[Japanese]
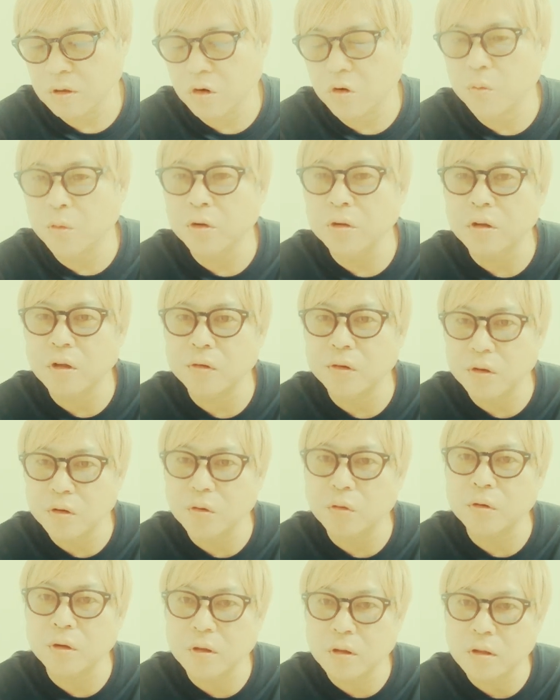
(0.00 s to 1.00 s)
人が思ってる
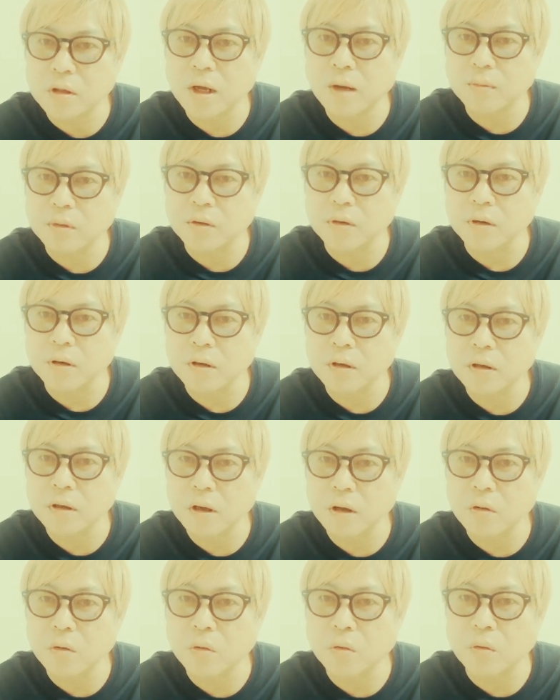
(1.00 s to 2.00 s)
以上に多分
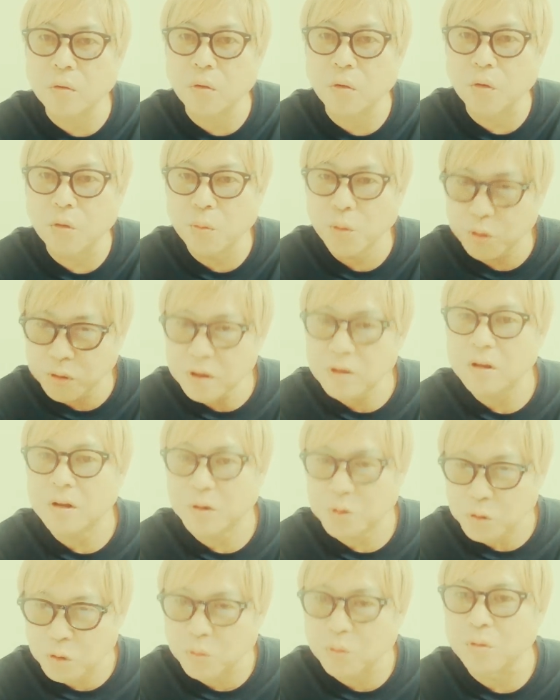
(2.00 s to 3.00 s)
結構重いん
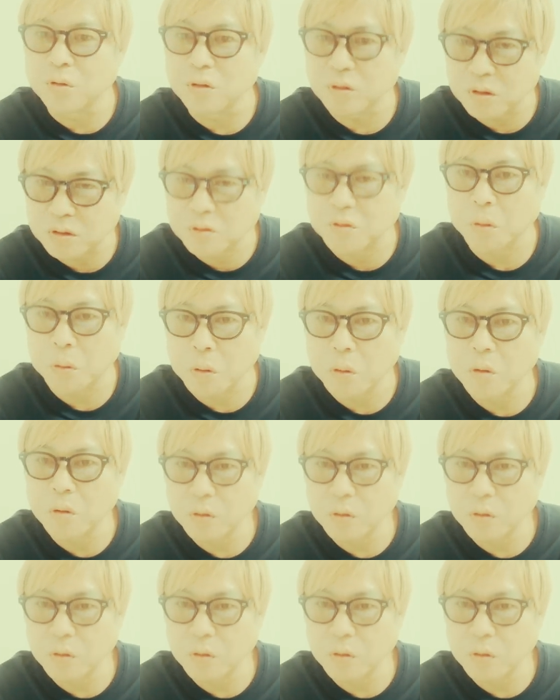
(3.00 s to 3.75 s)
だと思うんですよ。